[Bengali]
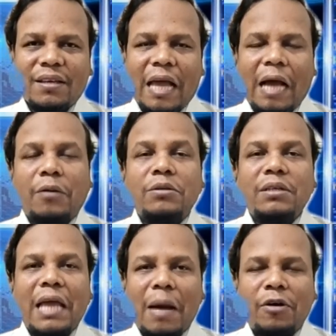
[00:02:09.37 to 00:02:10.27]
এখন
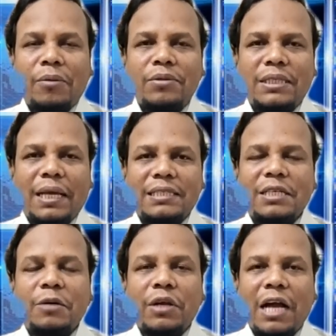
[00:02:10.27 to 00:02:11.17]
এমন অবস্থা যে
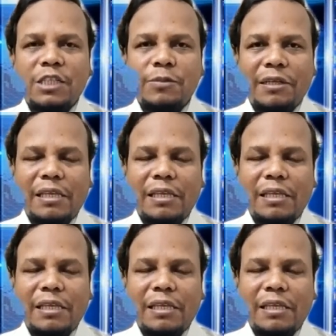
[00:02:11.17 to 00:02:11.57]
ওই হাসপাতাল